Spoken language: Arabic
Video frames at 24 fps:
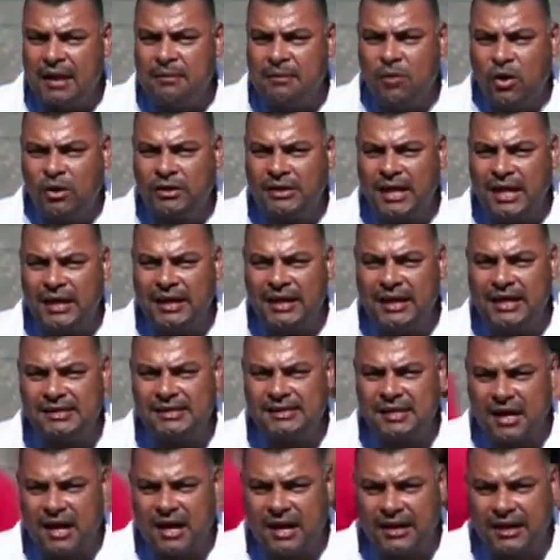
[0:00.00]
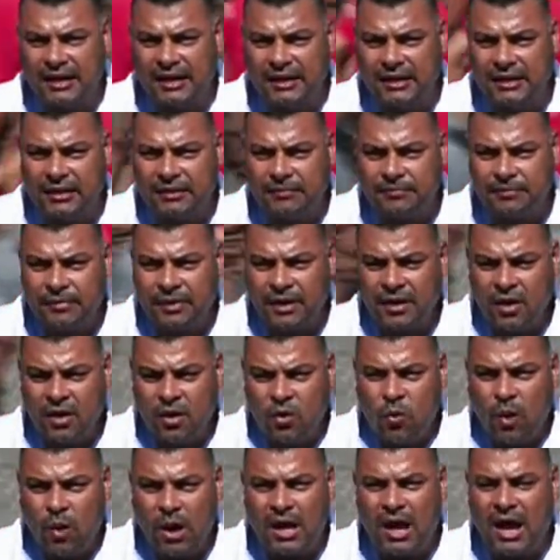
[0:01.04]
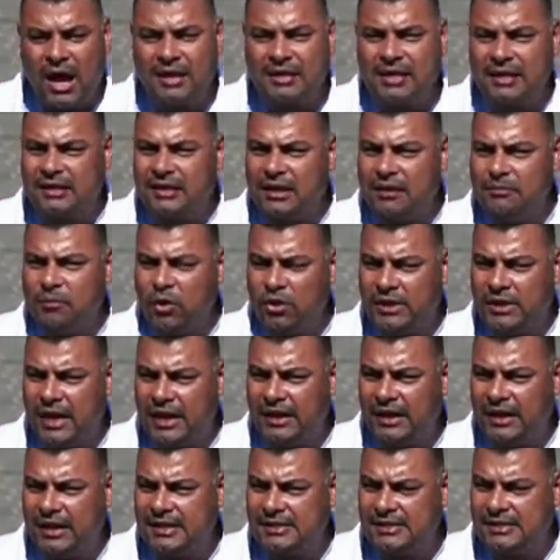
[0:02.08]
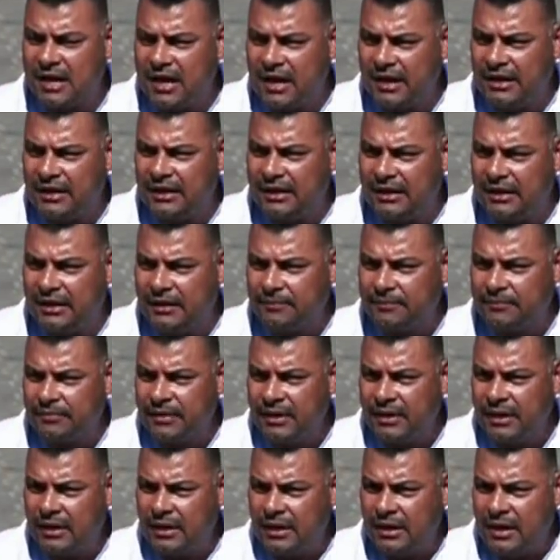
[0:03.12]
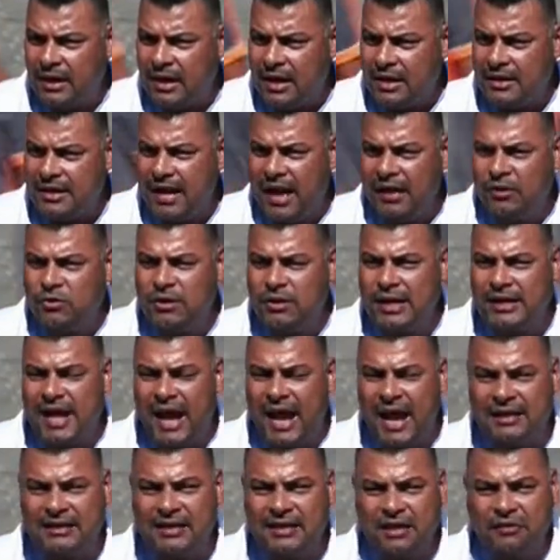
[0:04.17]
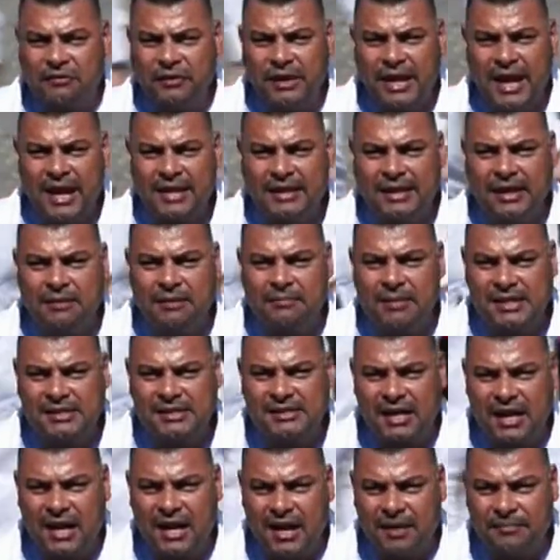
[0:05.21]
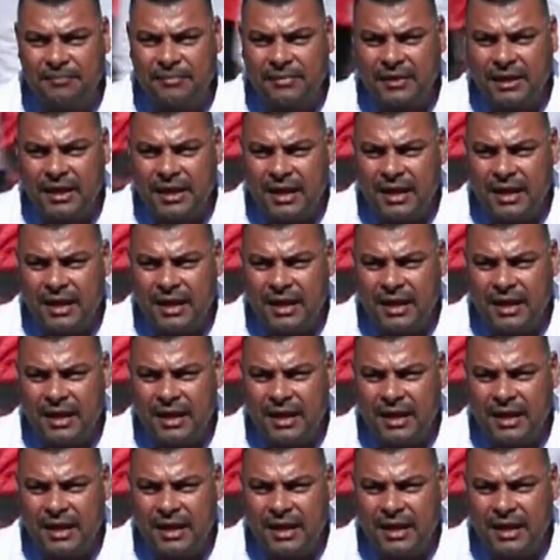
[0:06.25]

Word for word: المحتل الإسرائيلي وقادة المحتل الإسرائيلي نحن نتحدث في هذه المجزرة